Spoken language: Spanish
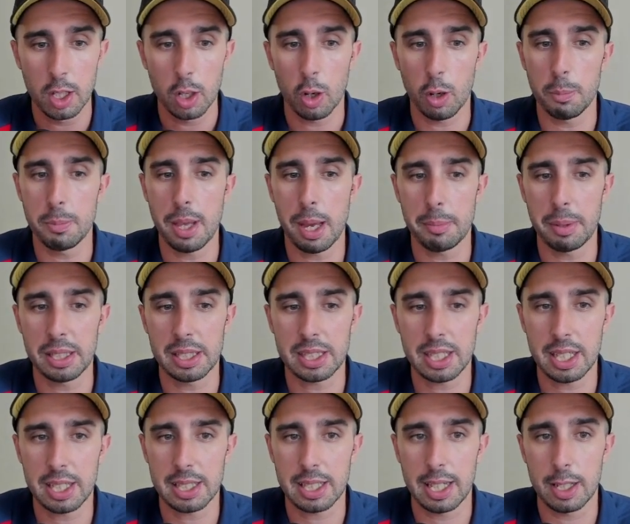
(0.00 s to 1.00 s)

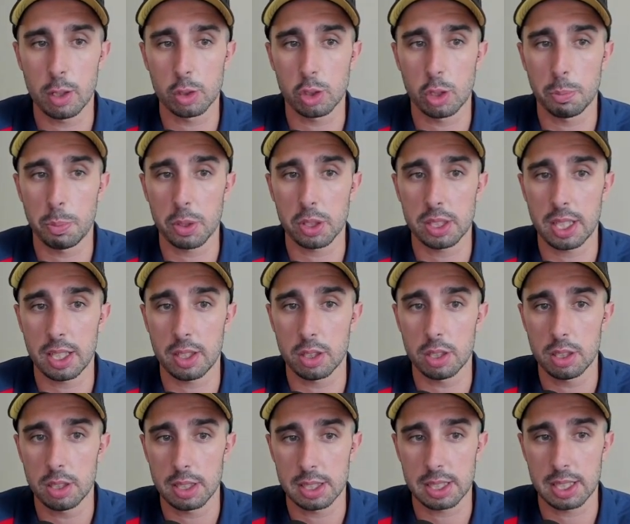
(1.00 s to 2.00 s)
Obviamente, el otro
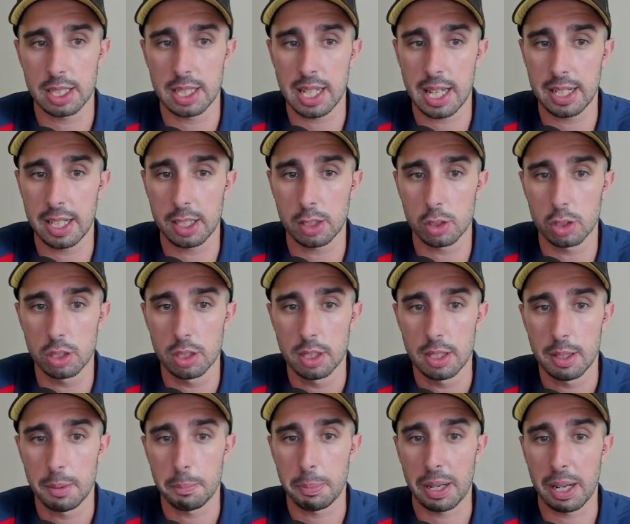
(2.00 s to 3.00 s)
portero sería Neto,
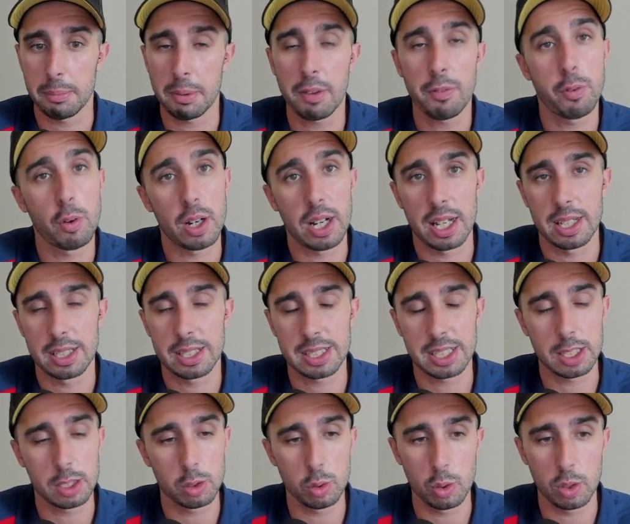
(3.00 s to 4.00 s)
para mí fuera,
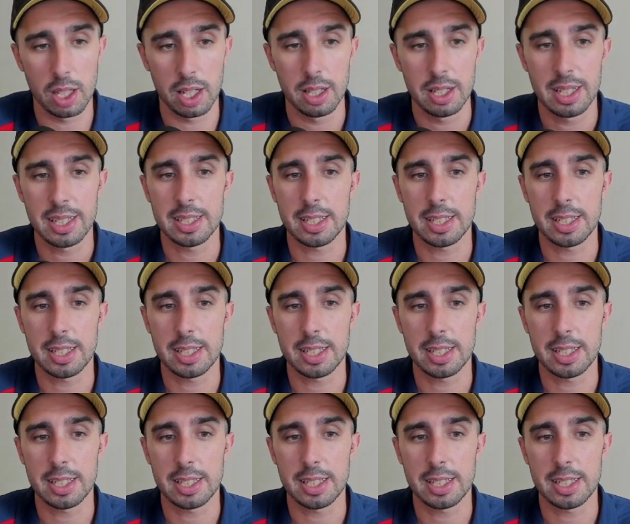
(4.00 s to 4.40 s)
sin duda.